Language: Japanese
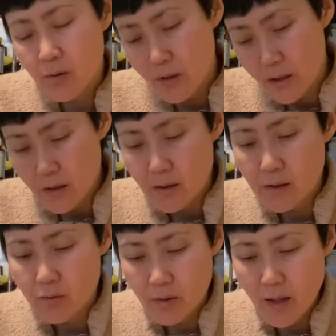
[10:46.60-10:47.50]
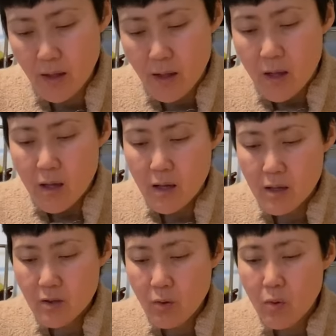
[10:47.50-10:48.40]
なので、
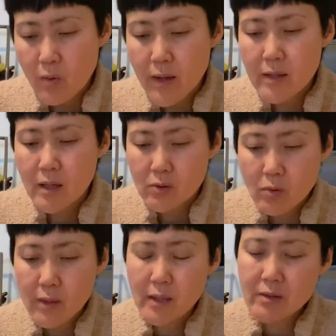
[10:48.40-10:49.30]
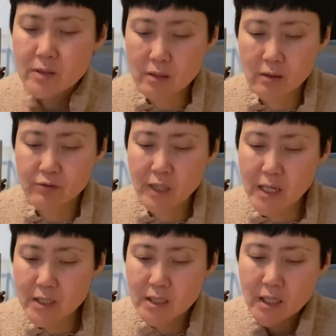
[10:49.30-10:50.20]
えー、日本円だと私が負
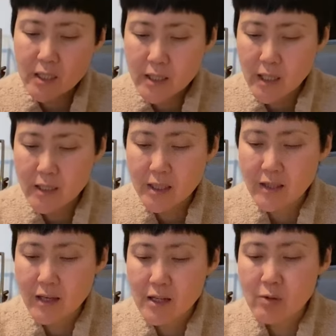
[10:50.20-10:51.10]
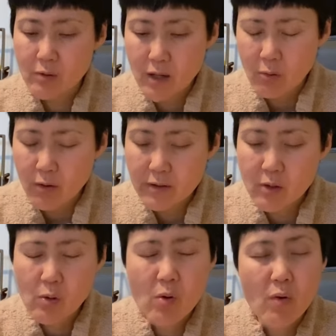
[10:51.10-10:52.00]
担しなきゃいけないのがこれ日
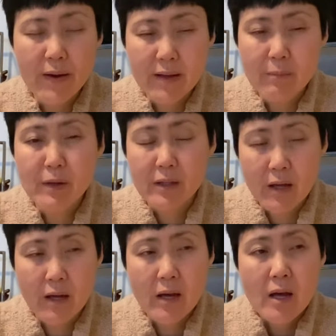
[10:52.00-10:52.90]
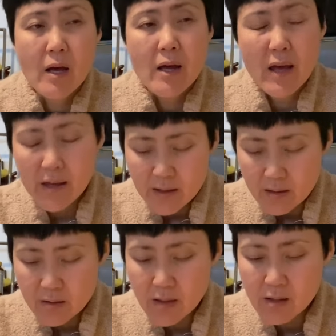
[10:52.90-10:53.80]
本円はね円
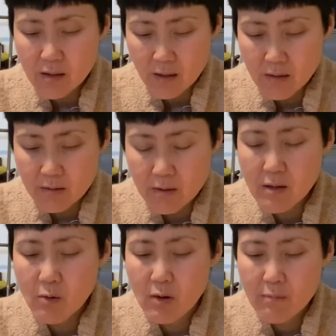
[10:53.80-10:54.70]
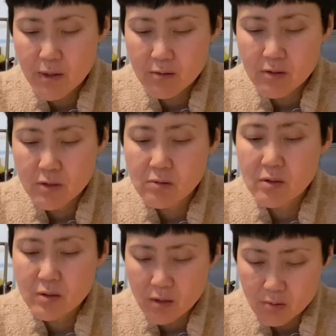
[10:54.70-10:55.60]
安なんでね日本円びっくりしちゃうん
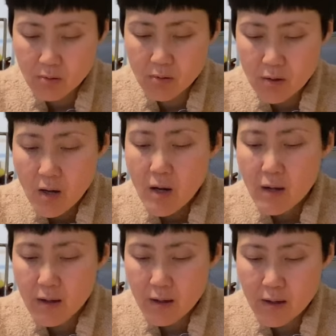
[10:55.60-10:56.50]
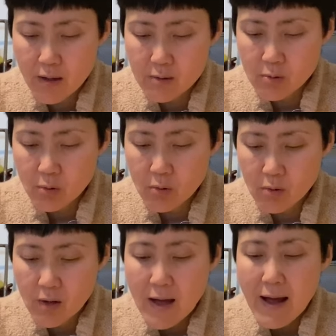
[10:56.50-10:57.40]
ですけどえー、っ
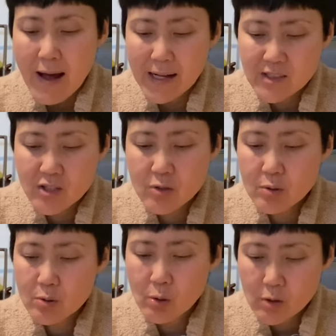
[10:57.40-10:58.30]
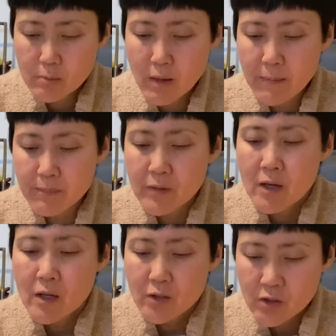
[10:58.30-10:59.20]
と86万
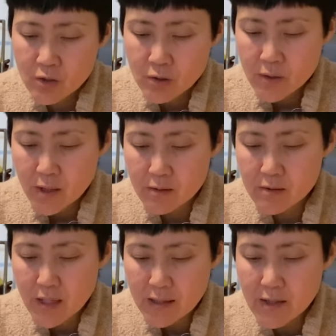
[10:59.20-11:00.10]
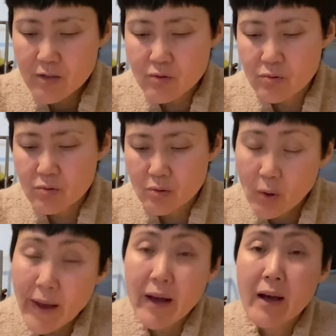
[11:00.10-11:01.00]

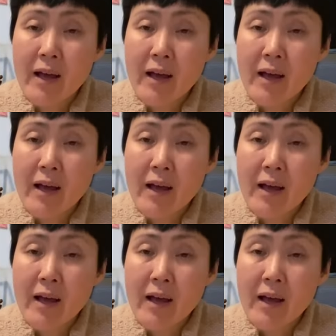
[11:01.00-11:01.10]
974円